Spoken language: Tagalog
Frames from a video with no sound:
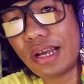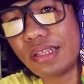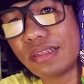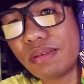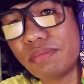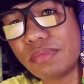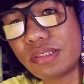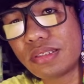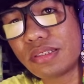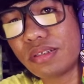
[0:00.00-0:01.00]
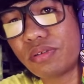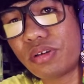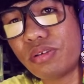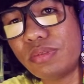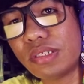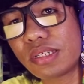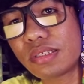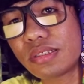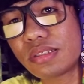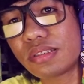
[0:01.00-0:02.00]
items or
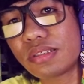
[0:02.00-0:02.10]
objects